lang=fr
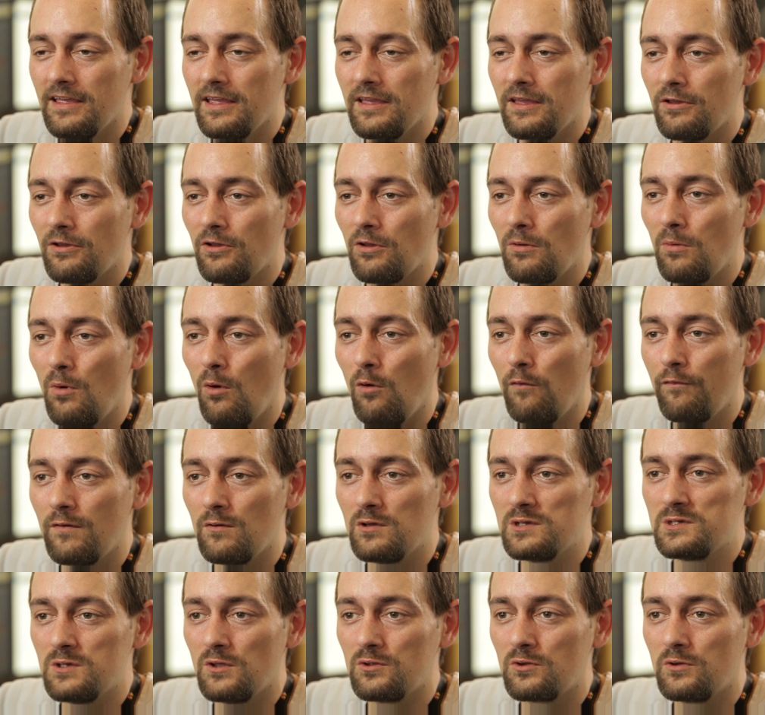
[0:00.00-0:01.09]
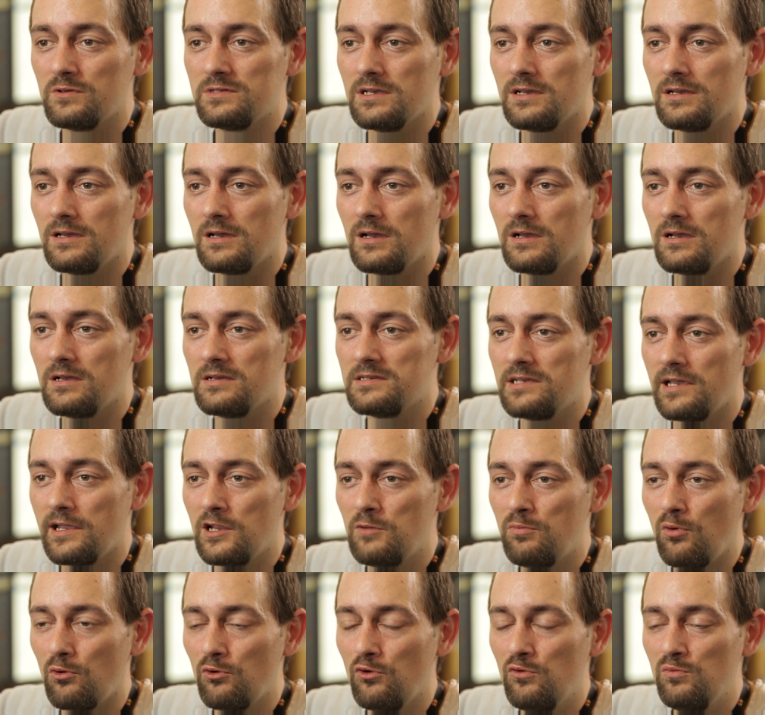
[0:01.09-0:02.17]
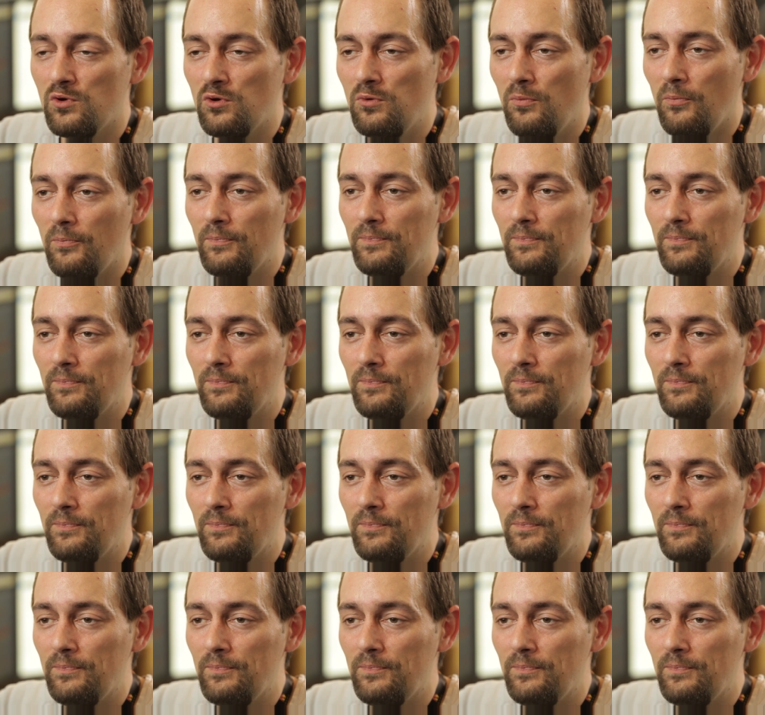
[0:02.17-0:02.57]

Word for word: Et on fait en sorte que ça, aille pour le mieux.